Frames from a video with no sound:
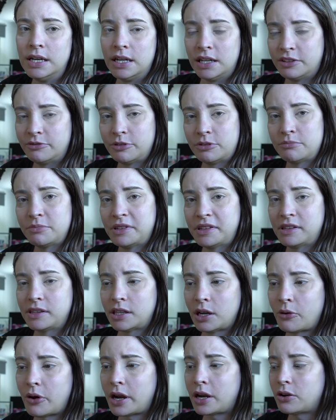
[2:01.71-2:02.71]
Es wird ein bisschen
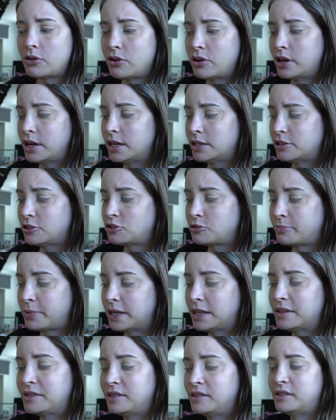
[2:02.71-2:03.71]
dauern noch, halt
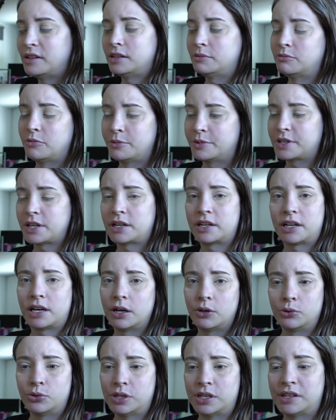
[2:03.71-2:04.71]
entsprechend, es ist halt momentan eine
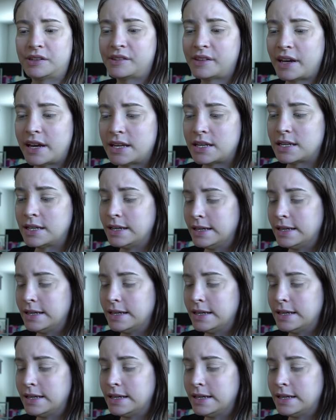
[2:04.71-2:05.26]
chaotische Zeit.